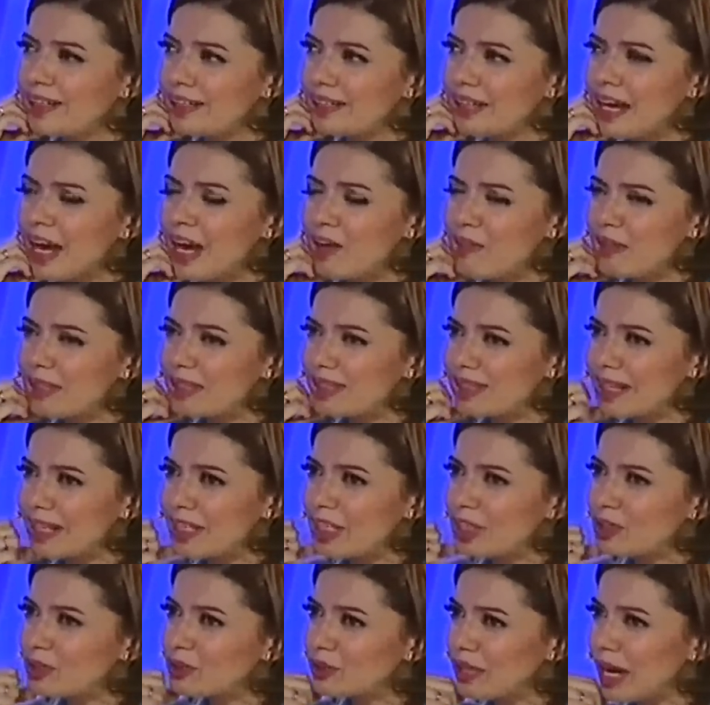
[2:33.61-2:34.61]

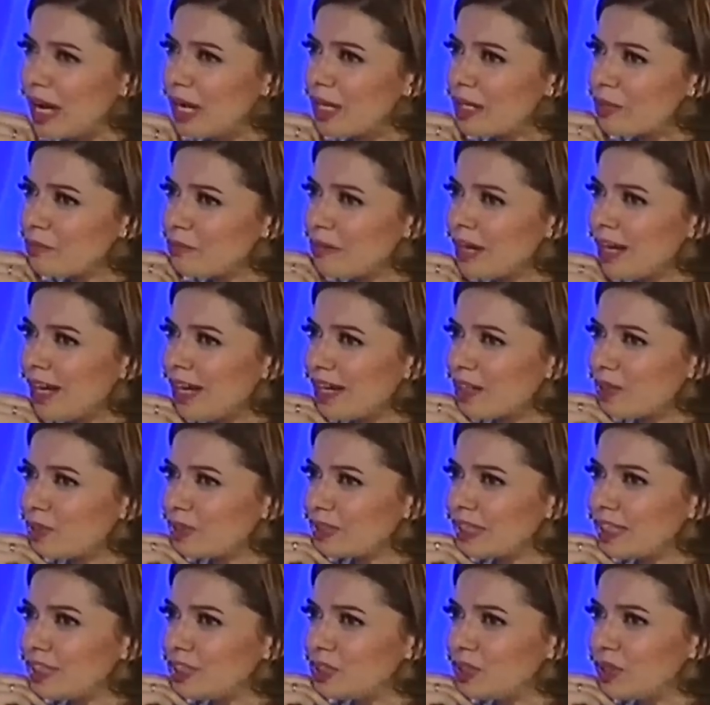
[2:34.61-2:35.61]
Kekhawatiran itukah Pak Hairul
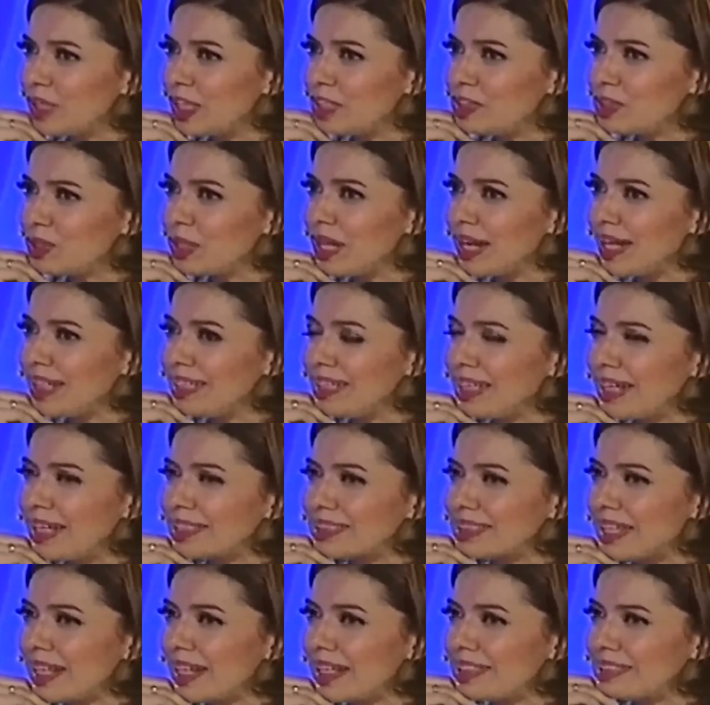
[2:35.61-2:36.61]
Tanjung yang juga Anda
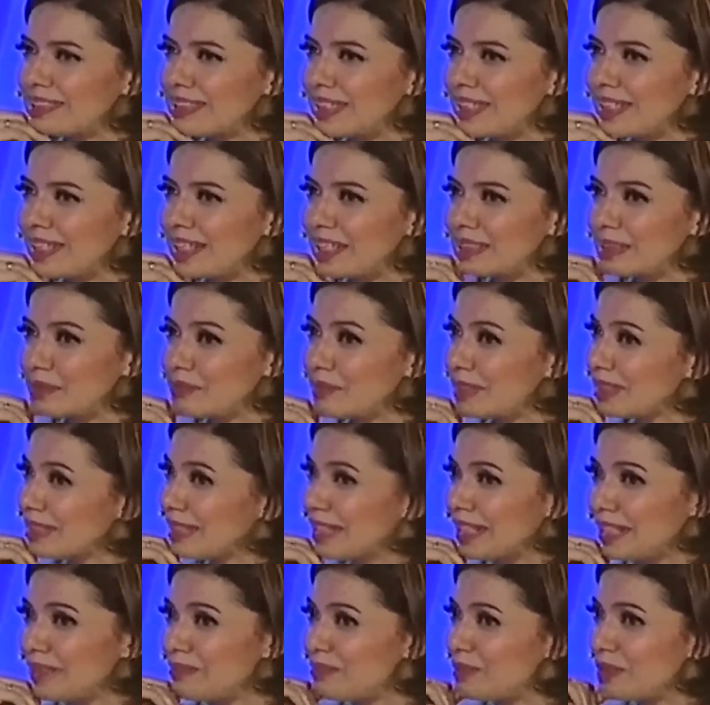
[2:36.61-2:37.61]
rasakan sehingga sampai
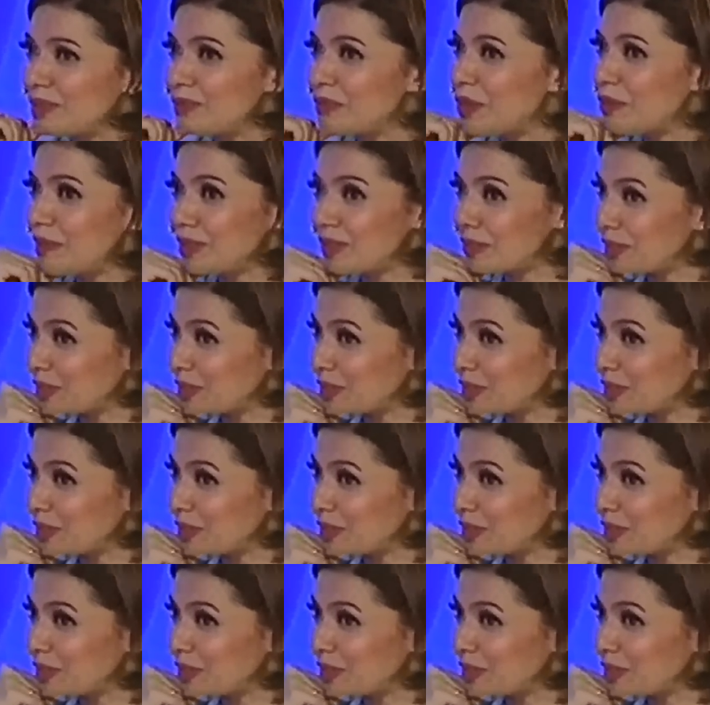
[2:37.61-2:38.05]
sekarang belum mau